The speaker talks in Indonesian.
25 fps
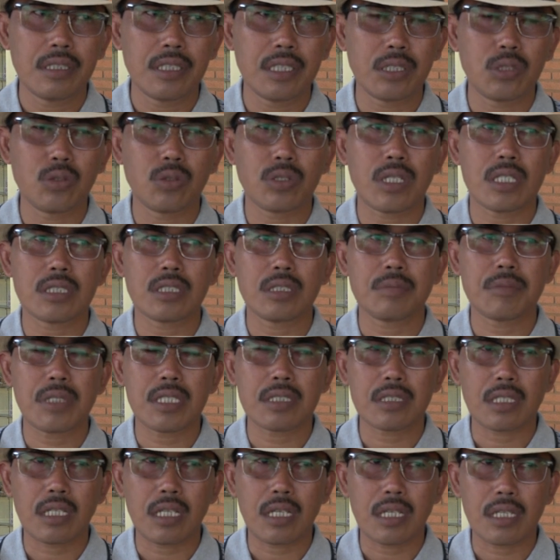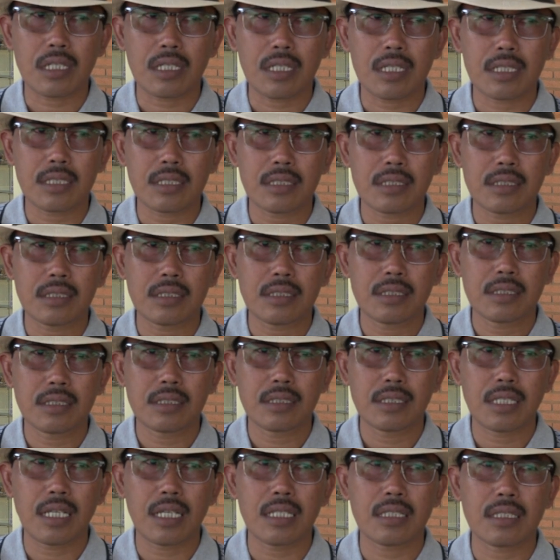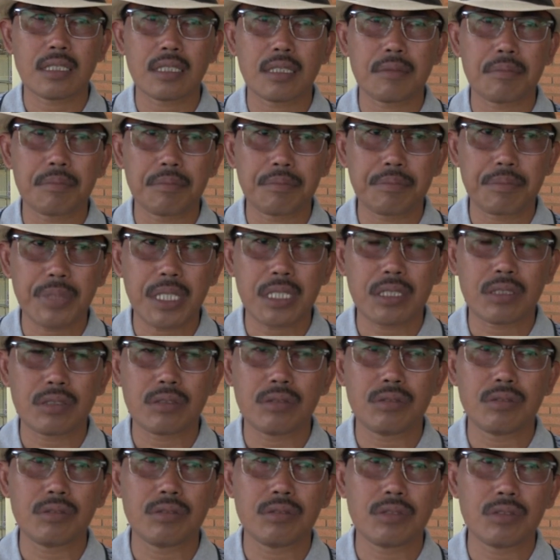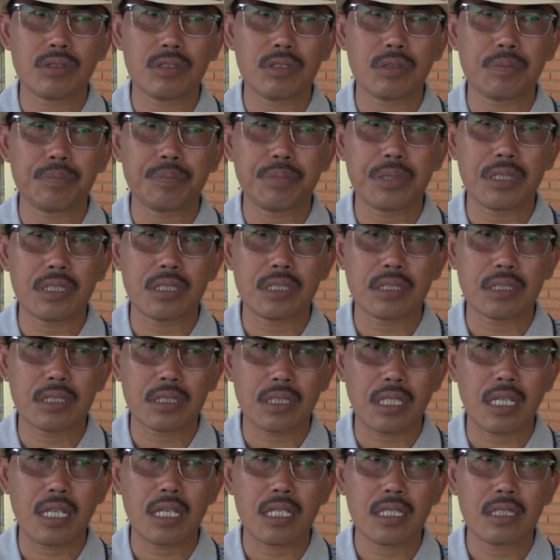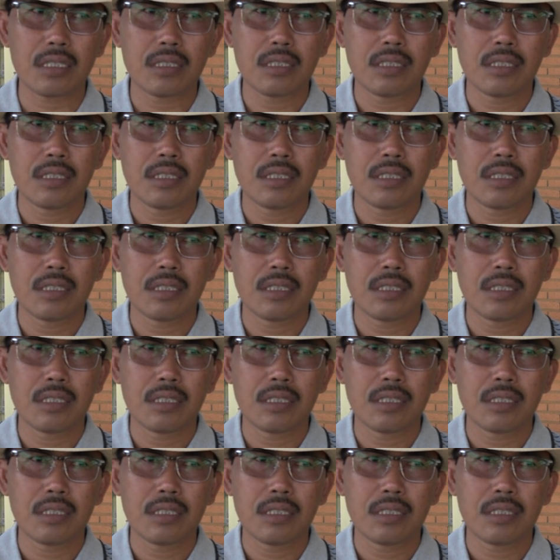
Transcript: edukasi masyarakat, dan tempat untuk bisa